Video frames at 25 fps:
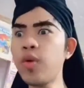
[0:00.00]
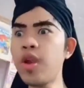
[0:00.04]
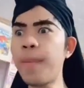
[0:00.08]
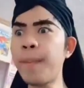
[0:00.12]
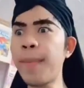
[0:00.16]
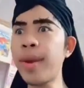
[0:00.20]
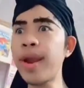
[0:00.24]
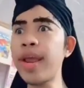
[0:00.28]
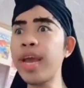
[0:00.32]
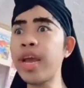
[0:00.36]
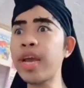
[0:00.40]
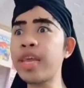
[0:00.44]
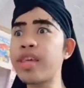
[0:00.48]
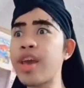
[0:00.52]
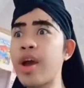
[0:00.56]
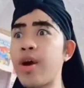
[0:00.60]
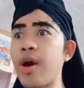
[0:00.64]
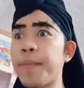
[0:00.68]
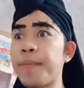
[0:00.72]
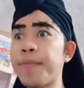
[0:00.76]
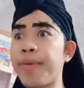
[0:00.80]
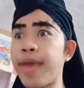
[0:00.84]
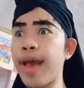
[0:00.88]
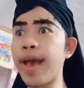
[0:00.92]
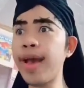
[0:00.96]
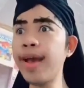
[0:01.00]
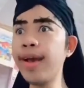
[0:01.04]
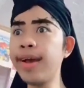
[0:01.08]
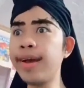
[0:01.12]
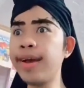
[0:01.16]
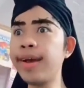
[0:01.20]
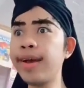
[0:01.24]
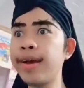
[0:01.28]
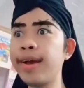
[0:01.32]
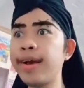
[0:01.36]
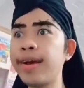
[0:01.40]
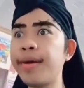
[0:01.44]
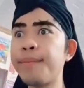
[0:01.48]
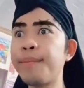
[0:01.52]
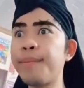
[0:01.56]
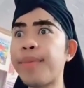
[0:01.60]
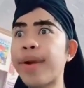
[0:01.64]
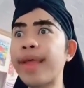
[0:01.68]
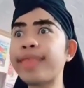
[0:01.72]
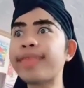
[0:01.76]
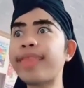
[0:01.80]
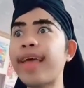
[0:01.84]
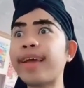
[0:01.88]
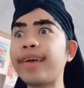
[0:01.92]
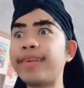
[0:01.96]
udah pandai ngejawab ya
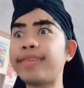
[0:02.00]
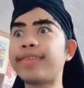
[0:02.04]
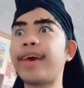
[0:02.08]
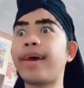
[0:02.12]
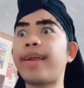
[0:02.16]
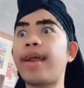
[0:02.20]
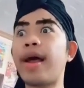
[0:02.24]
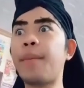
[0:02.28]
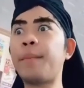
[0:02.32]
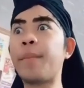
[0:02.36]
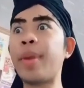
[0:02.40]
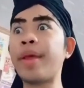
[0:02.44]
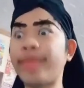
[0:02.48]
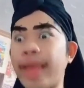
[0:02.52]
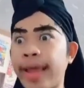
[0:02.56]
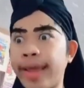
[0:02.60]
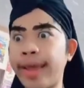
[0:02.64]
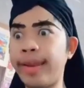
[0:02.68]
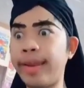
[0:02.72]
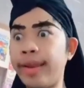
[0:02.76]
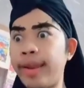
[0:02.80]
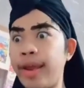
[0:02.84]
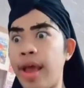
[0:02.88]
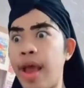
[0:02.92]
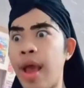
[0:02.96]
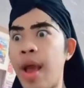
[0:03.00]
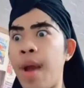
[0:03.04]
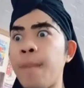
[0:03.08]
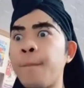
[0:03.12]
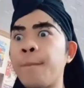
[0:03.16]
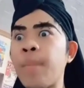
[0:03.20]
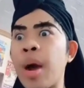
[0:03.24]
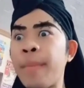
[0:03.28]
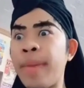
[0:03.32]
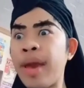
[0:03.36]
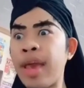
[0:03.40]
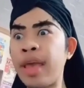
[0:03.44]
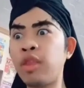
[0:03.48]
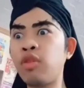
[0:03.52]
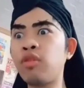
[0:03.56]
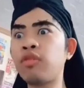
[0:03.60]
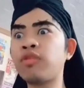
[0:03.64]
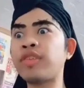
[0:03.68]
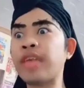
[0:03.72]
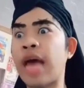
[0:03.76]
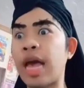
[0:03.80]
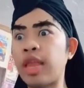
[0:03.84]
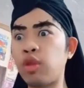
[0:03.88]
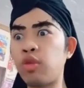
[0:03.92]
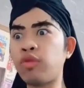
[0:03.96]
berantakin sekarang berantakin mama hitung
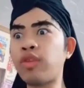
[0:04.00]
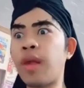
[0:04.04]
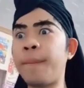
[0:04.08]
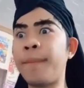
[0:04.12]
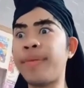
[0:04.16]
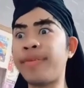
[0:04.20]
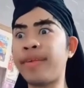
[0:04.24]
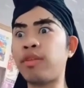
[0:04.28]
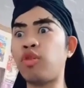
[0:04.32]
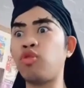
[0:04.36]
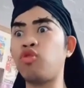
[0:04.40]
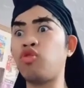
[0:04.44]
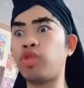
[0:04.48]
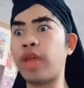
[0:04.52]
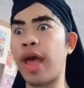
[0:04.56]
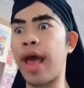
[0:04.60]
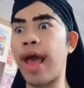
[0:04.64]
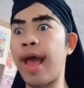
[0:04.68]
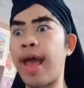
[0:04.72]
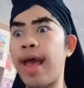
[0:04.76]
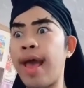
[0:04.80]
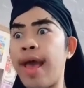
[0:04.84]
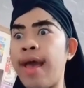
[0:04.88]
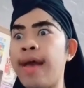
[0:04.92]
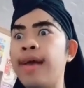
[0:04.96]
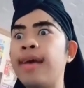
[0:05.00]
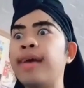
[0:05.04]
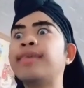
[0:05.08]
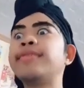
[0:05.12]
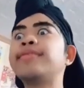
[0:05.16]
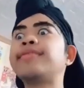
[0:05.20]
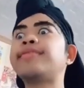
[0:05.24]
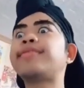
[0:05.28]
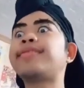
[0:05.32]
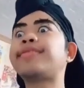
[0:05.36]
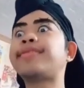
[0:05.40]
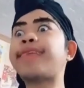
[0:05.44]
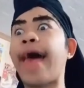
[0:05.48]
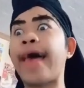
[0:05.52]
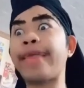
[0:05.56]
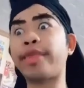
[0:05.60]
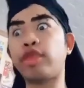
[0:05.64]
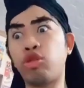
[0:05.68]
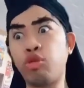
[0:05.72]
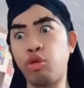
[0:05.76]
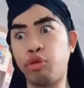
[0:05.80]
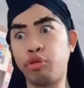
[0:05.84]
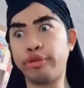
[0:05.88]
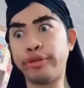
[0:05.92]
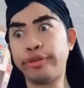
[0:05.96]
satu sampai satu juta
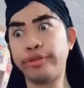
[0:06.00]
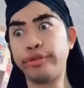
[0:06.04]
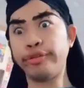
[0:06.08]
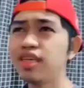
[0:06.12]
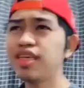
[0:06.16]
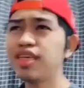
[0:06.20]
satu